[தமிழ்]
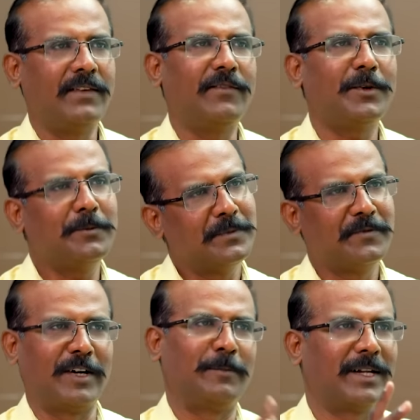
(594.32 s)
இவரும்
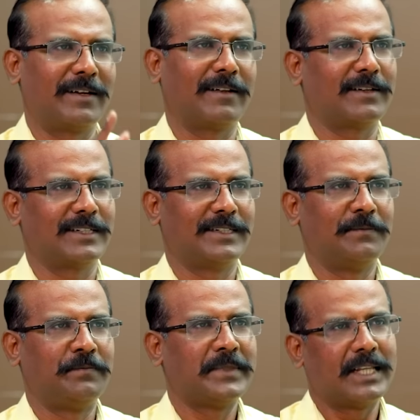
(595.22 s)
ஃபார்ம் ஆடுறார்
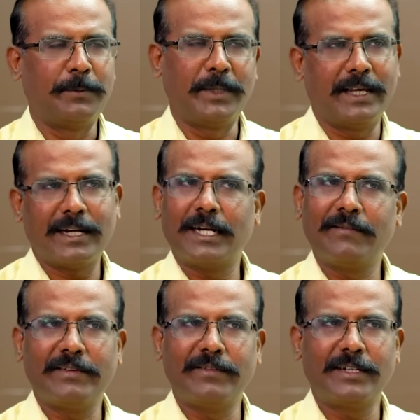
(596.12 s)
இப்போ
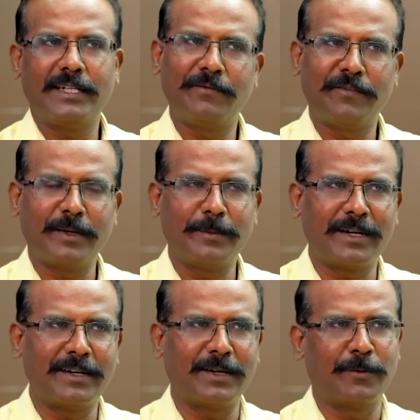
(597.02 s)
ஏற்கனவே இவர்
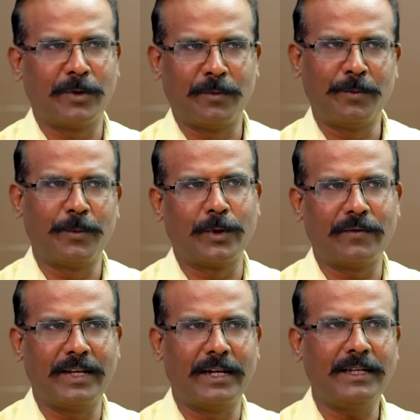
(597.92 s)
இன்ஃபார்மர்ன்ற ஒரு
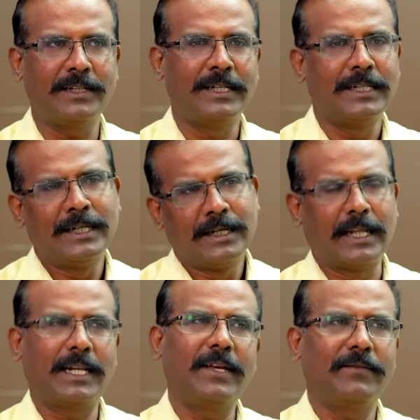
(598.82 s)
போர்வையில்
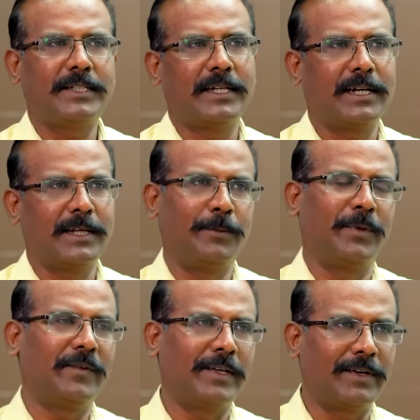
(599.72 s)
நிறைய விஷயங்களை
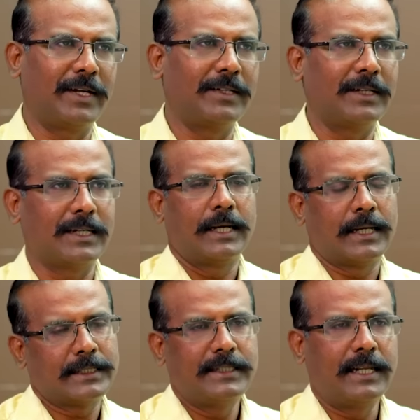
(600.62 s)
இப்போது இவருக்கு
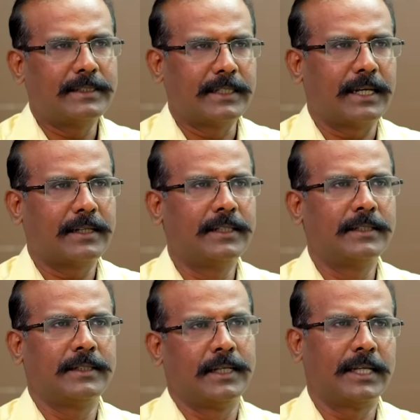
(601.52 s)
அரசியல் சார்ந்து
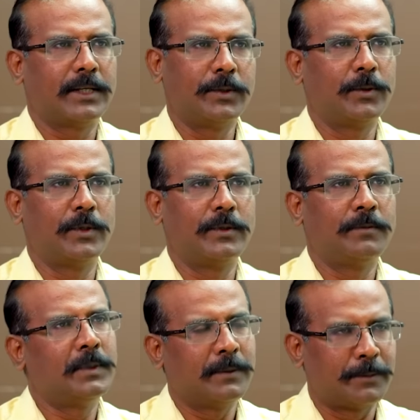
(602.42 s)
ஏதாவது ஒரு
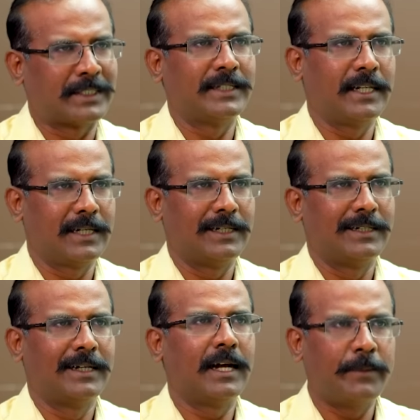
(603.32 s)
பிரச்சனைகள்
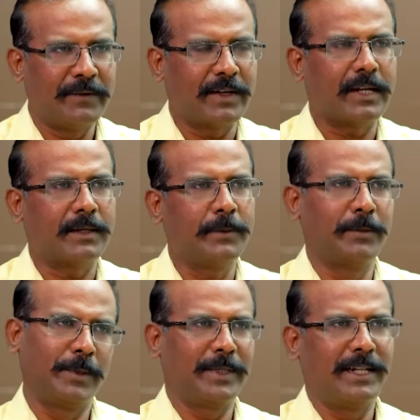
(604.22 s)
அப்படி வர
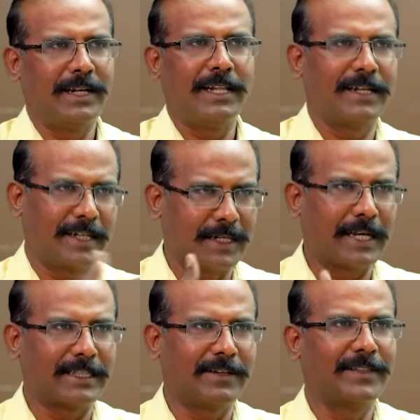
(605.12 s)
ஆரம்பிக்கும் போது இப்போ நீங்களே இருக்கீங்க
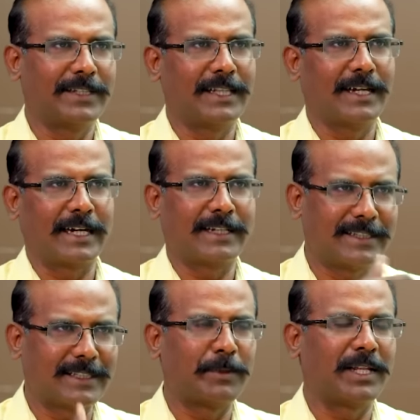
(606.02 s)
நான் தான் வந்து நடேச
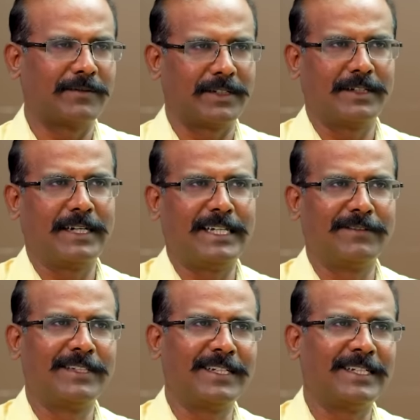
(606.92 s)
தமிழார்வன்
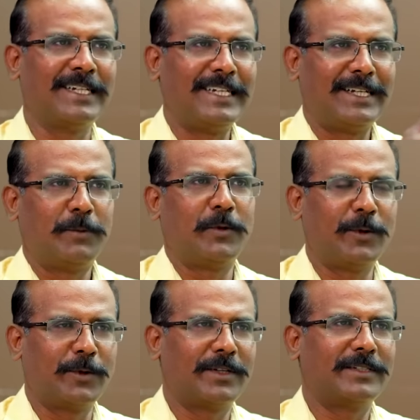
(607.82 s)
நீங்கள் வந்து
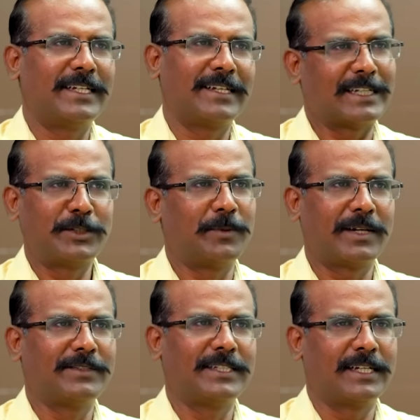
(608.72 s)
பூவனூர்
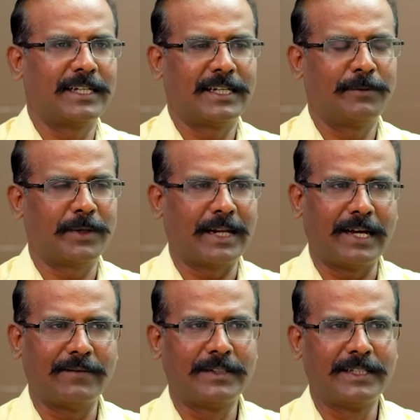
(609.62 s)
ராஜ்குமார்னு வச்சுக்கோங்க இப்போ
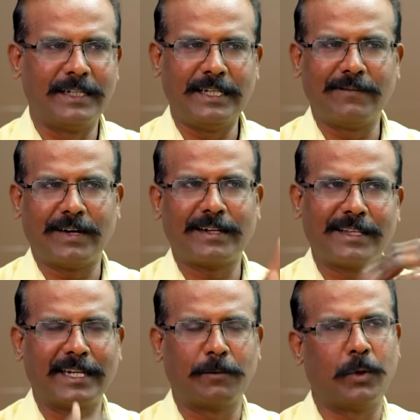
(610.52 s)
நான் வந்து நீங்கள்
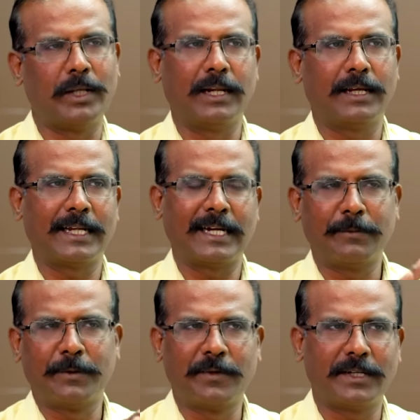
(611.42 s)
வளர்றது எனக்கு பிடிக்கல நான் என்ன
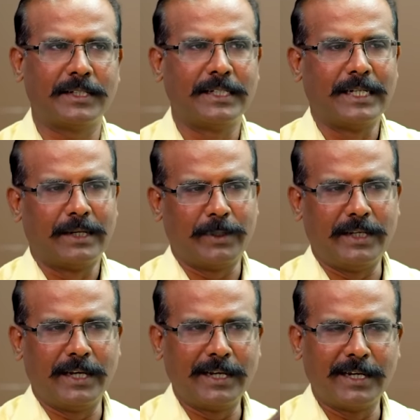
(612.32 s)
பண்ணுவேன் இப்படி
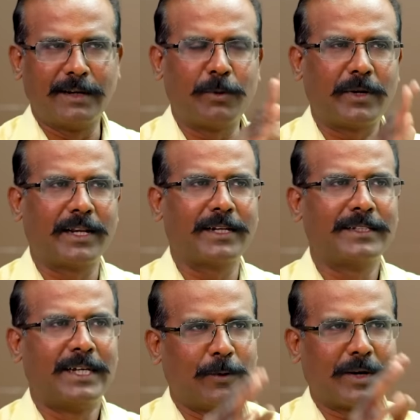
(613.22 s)
எங்கெங்கே போகிறீங்கன்னு
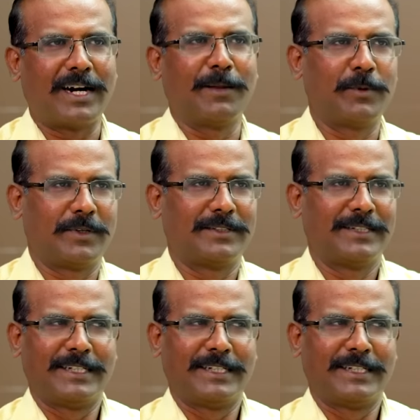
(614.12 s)
ஒரு ஆளை போடு